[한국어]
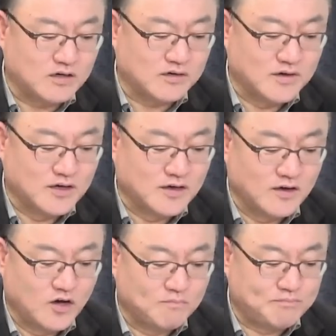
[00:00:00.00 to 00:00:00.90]
아,
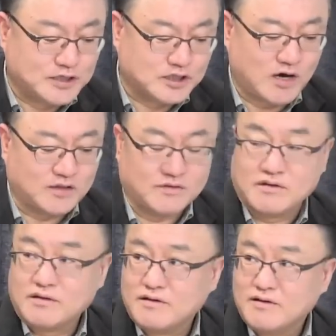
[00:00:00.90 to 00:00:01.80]
5급 비서관
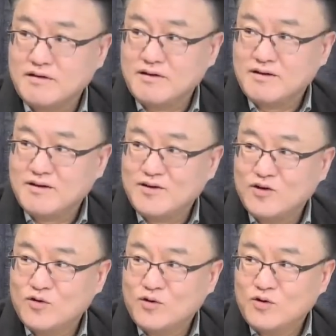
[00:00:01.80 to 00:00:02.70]
뭐
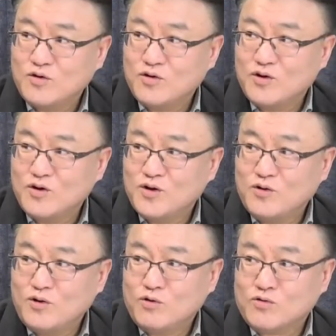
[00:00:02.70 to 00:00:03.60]
센데.
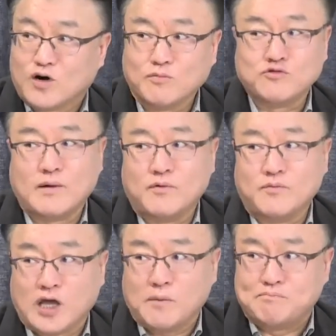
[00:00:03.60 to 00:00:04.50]
급수만 보면
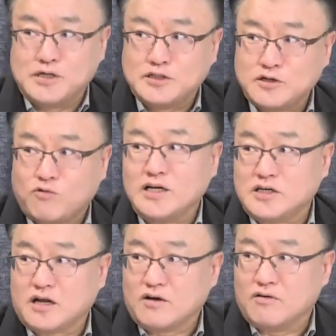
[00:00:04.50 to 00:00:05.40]
이게
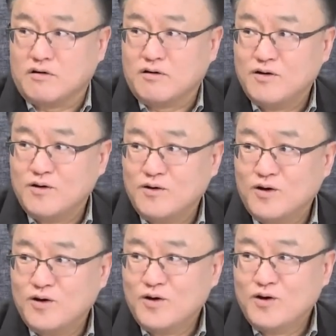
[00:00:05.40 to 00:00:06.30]
비서관이잖아요. 그렇죠.
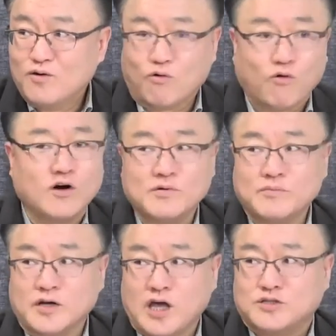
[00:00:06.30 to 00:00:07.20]
비서관이죠. 5급이면
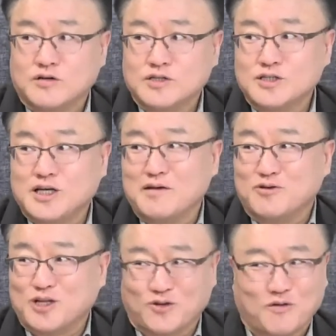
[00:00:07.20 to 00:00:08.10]
이게 정지상이보다
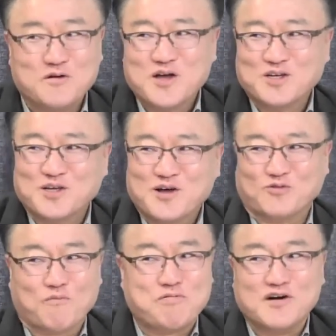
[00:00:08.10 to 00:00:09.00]
높,
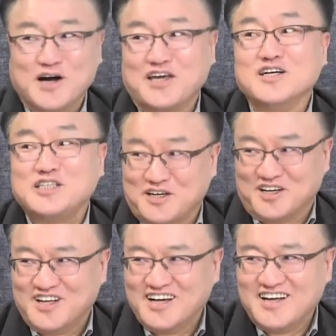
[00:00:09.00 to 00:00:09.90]
은 거예요. 형식은. 그렇죠.